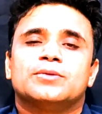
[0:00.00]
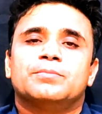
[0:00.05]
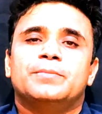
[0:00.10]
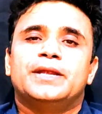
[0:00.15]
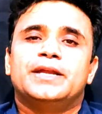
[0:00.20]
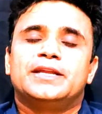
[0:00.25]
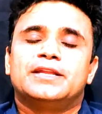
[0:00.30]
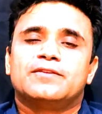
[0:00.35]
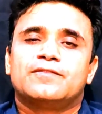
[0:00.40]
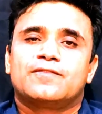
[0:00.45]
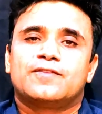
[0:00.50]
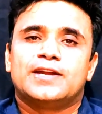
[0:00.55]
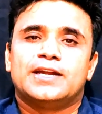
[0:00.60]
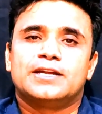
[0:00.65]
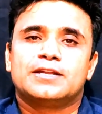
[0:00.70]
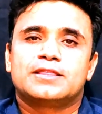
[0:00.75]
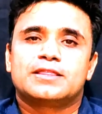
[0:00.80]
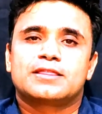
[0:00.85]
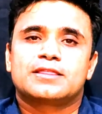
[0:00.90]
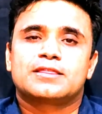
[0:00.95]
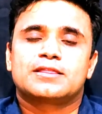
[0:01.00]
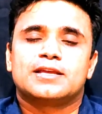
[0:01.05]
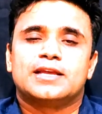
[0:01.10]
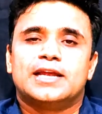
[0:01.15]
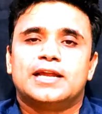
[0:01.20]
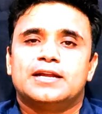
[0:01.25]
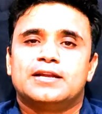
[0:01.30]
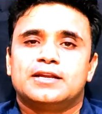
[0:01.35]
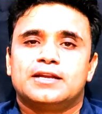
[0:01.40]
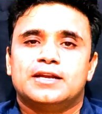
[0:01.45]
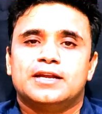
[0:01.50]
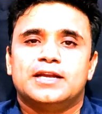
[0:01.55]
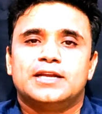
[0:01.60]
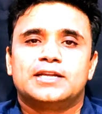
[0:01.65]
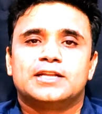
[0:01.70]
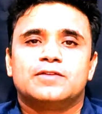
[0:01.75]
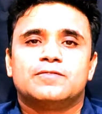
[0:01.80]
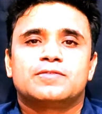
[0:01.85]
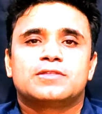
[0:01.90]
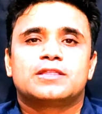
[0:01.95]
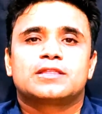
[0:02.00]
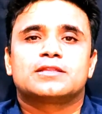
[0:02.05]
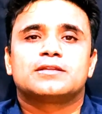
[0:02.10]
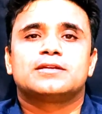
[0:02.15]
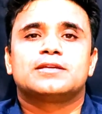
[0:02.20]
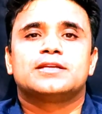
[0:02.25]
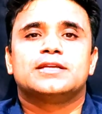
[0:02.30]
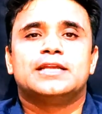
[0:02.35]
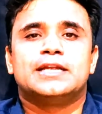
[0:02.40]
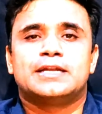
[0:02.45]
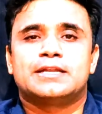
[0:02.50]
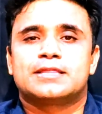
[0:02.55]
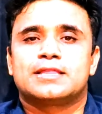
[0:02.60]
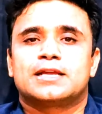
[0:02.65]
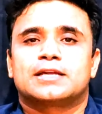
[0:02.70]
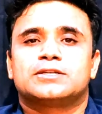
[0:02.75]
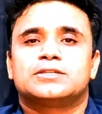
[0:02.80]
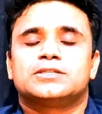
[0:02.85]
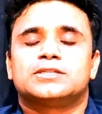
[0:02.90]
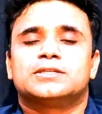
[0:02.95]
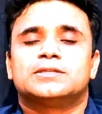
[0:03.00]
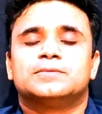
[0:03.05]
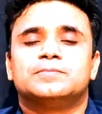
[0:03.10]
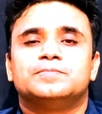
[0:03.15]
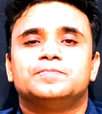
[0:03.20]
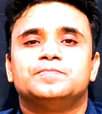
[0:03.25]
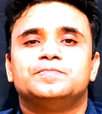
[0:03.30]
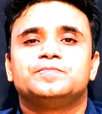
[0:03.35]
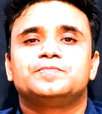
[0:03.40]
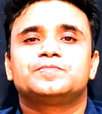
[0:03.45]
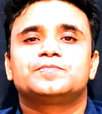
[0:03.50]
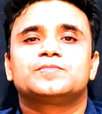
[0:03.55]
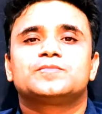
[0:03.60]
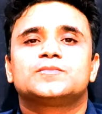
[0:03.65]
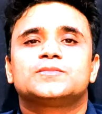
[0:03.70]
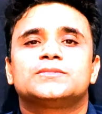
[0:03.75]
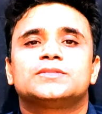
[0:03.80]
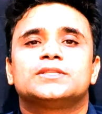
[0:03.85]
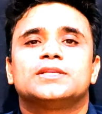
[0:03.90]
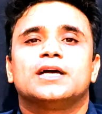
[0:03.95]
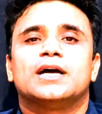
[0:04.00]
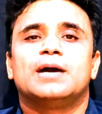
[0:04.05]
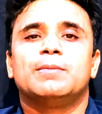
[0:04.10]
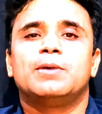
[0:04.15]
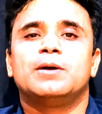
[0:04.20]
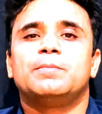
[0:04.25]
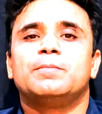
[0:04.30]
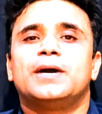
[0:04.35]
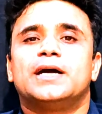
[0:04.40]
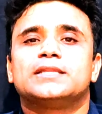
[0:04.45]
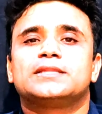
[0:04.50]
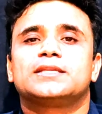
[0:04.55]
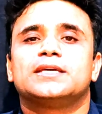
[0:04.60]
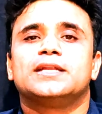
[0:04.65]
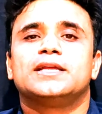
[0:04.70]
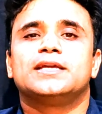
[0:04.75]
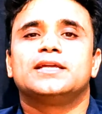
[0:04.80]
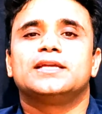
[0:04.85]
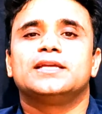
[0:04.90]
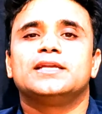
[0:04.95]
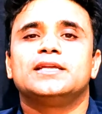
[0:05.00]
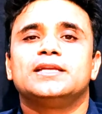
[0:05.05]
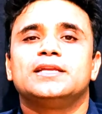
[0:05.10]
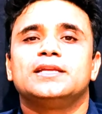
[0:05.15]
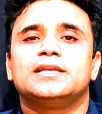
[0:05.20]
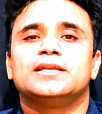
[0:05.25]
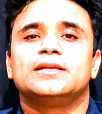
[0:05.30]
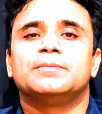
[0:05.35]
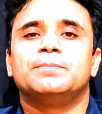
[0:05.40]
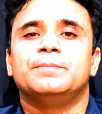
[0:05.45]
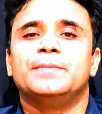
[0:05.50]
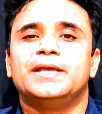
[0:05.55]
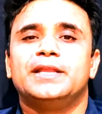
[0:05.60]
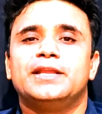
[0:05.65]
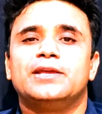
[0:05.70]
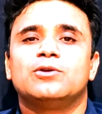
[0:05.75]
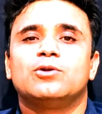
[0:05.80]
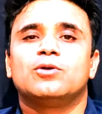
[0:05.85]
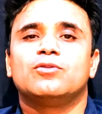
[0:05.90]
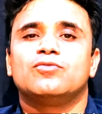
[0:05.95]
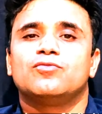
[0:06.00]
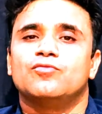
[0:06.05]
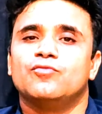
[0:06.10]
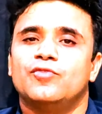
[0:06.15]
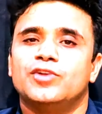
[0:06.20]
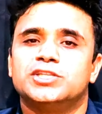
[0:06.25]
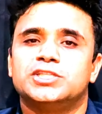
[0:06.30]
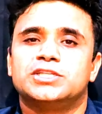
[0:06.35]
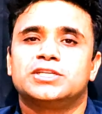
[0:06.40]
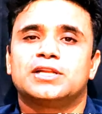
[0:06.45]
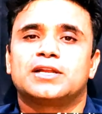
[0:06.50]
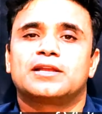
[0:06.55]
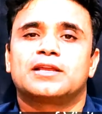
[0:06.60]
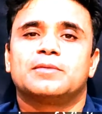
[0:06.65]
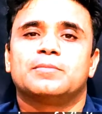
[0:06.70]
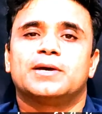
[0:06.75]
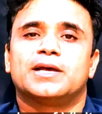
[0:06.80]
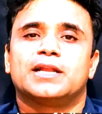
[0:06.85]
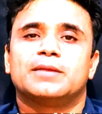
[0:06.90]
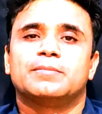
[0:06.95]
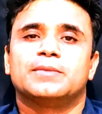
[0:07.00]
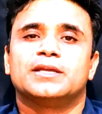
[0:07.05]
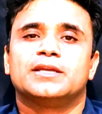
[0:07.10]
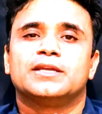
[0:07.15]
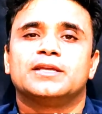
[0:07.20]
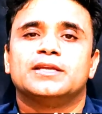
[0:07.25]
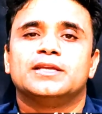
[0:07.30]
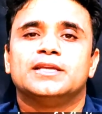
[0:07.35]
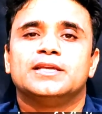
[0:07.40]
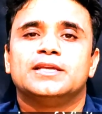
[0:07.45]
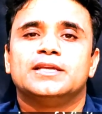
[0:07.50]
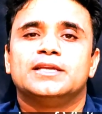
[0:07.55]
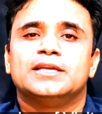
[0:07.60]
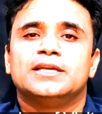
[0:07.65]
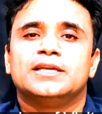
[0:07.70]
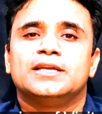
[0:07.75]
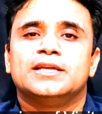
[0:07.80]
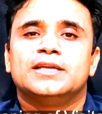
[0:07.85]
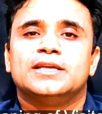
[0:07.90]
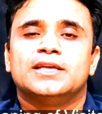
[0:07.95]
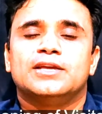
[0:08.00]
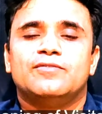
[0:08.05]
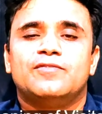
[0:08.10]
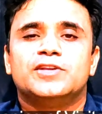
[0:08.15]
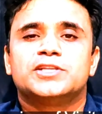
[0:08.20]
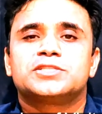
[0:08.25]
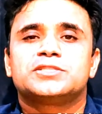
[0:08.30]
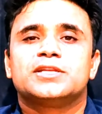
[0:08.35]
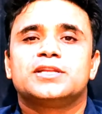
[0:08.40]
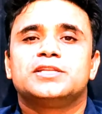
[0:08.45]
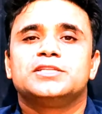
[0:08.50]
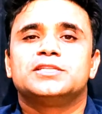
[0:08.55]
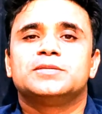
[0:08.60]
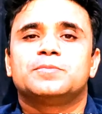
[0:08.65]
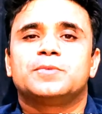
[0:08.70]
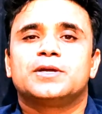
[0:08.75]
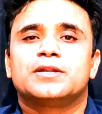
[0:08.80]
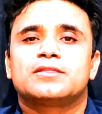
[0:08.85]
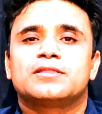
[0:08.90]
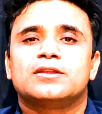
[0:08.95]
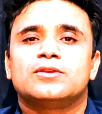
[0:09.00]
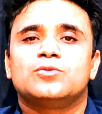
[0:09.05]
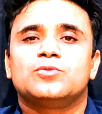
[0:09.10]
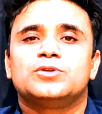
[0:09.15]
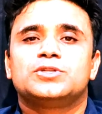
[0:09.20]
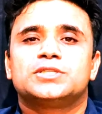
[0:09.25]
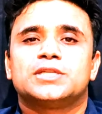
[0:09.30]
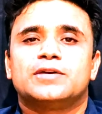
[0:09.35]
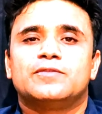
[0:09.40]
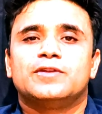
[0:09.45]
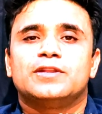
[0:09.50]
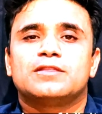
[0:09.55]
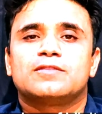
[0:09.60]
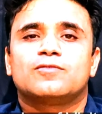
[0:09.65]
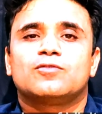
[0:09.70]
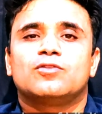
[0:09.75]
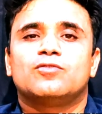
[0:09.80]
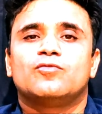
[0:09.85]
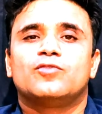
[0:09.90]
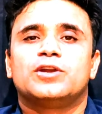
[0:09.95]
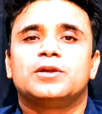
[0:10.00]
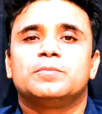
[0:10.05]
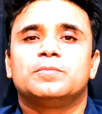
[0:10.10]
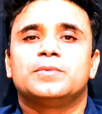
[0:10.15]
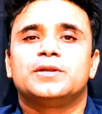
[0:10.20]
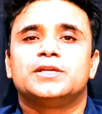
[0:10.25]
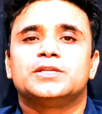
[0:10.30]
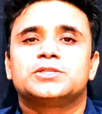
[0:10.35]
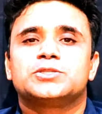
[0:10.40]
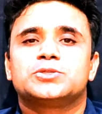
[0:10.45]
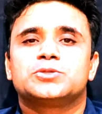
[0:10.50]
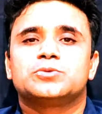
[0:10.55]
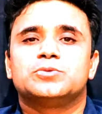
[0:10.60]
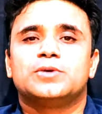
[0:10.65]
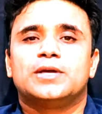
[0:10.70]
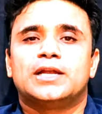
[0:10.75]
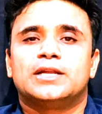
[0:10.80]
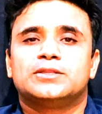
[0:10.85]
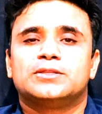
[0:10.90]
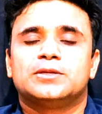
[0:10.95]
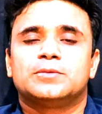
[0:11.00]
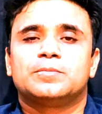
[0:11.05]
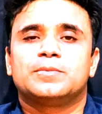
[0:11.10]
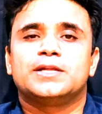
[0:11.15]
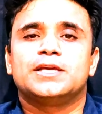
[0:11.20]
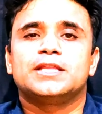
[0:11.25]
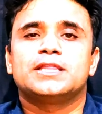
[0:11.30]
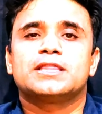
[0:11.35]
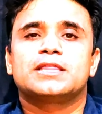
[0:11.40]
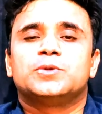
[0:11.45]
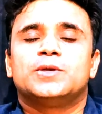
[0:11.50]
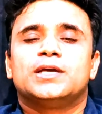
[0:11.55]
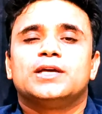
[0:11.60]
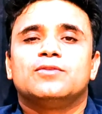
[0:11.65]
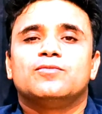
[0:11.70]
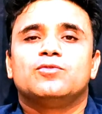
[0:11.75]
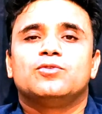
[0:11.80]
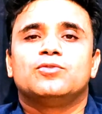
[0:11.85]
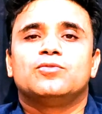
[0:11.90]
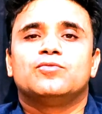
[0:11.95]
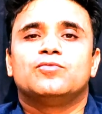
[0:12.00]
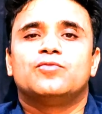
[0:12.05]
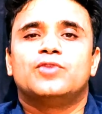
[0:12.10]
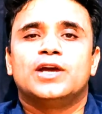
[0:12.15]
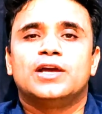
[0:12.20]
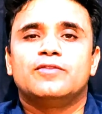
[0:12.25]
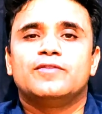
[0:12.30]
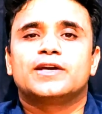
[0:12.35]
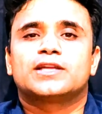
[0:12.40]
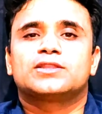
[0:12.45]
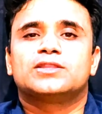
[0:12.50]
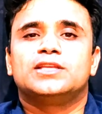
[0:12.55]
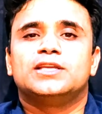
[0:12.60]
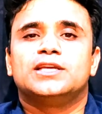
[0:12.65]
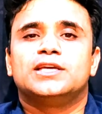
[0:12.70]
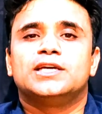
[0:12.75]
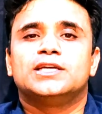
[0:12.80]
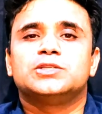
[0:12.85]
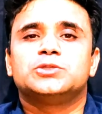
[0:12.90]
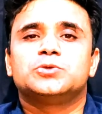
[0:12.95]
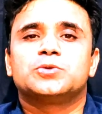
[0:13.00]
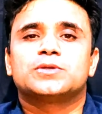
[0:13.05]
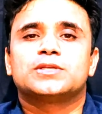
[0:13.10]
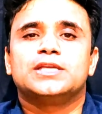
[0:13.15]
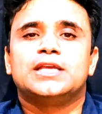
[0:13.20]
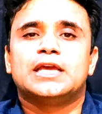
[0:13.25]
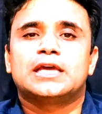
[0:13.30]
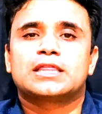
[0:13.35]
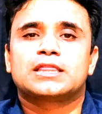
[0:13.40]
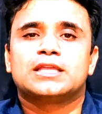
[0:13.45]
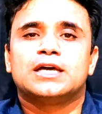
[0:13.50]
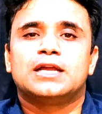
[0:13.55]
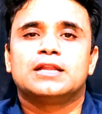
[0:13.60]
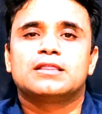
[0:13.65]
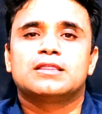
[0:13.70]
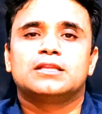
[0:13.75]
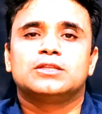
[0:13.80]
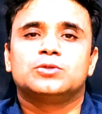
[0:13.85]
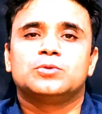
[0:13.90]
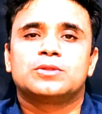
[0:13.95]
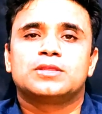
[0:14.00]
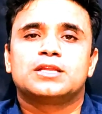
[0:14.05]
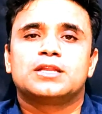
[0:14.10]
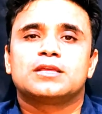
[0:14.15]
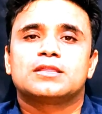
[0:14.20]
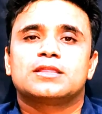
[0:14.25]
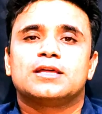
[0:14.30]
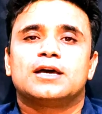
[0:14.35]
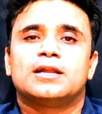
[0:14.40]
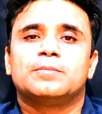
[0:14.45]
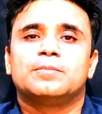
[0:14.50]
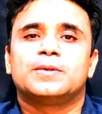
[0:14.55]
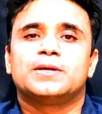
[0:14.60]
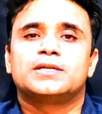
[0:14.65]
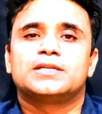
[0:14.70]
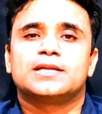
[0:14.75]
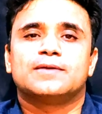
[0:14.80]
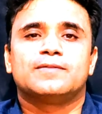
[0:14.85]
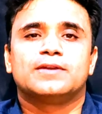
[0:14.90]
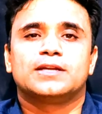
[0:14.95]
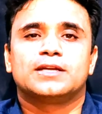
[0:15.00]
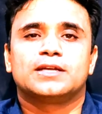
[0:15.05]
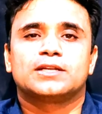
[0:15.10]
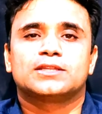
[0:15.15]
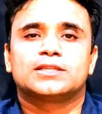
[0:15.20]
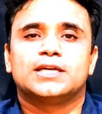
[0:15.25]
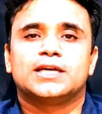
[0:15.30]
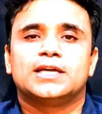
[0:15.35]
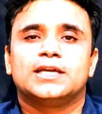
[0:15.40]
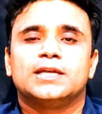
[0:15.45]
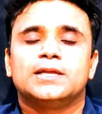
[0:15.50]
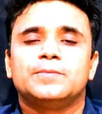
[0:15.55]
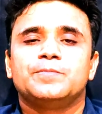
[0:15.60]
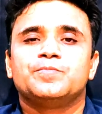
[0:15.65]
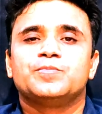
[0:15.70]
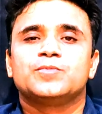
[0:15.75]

मीटिंग फ्रेंड्स एंड रिलेटिव्स एट्सेट्रा अब हम बात करेंगे मीनिंग ऑफ विजिटर के बारे में ए विस्टर इज ए पर्सन हु ट्रेवल्स फ्रॉम वन प्लेस टू अनदर प्लेस जो है वो वह व्यक्ति है जो कि एक स्थान से दूसरे स्थान पर ट्रैवल करता है